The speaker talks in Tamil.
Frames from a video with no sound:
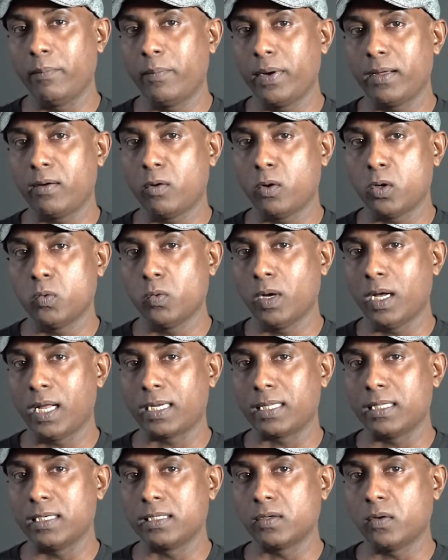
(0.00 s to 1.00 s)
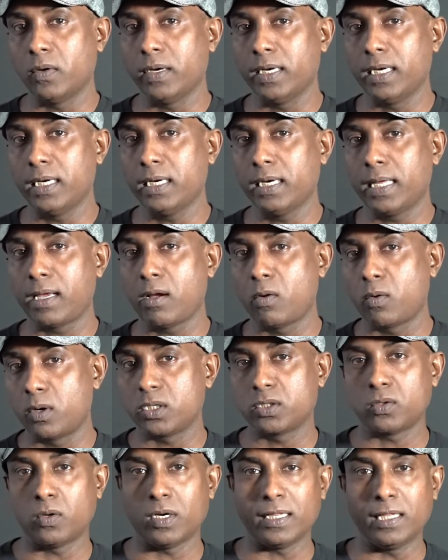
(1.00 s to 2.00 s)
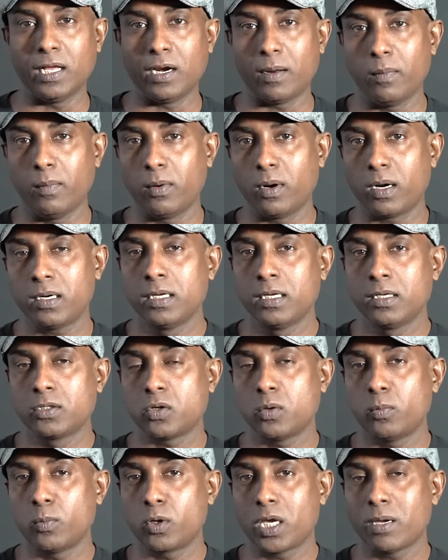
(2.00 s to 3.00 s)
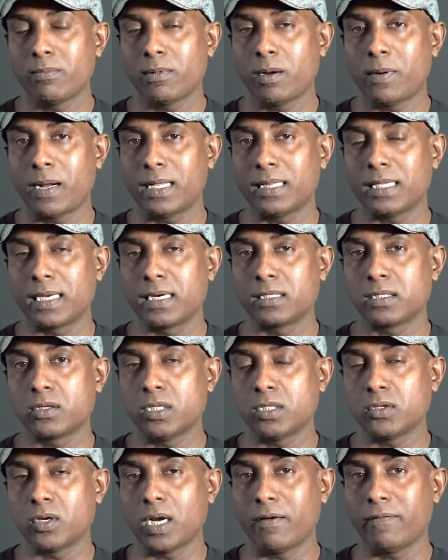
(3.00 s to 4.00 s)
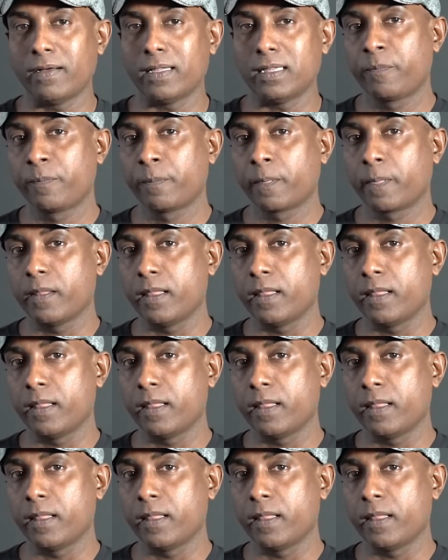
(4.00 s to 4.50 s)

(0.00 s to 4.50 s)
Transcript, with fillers: எப்படி கொண்டு வர்றதுன்னு சொல்லிட்டு இன்றைக்கு உங்களுக்கு சொல்லித்தர போகிறோம் ஸோ முக்கியமாக பார்த்தீங்கன்னு சொல்லி சொன்னால் வந்து